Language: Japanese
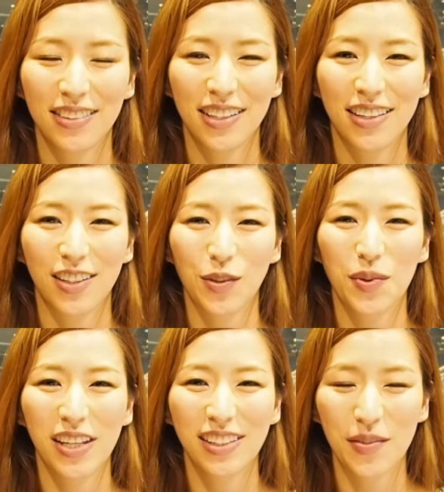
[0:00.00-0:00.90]
ぜひ遊
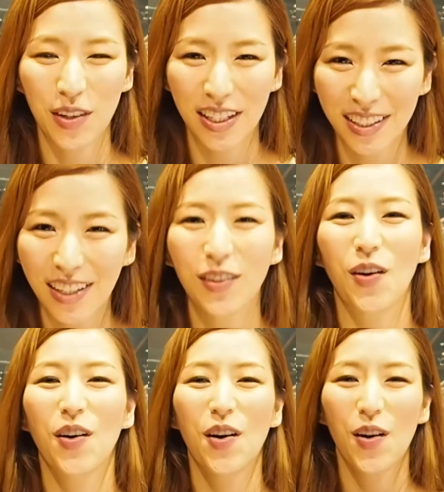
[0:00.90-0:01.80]
びに来てもらえたら
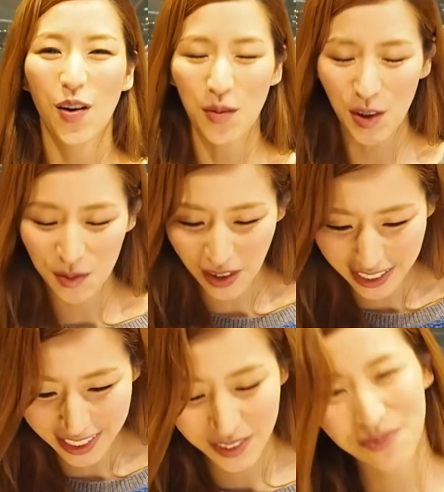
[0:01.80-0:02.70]
と思い
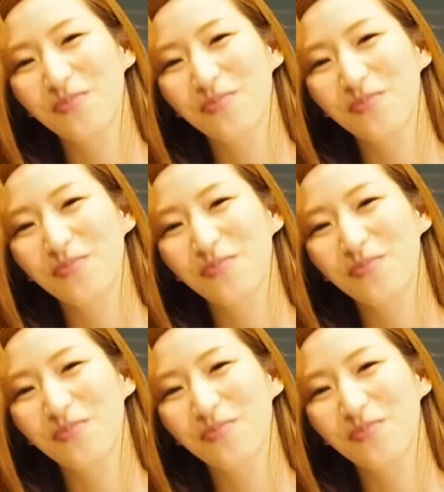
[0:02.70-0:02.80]
ます、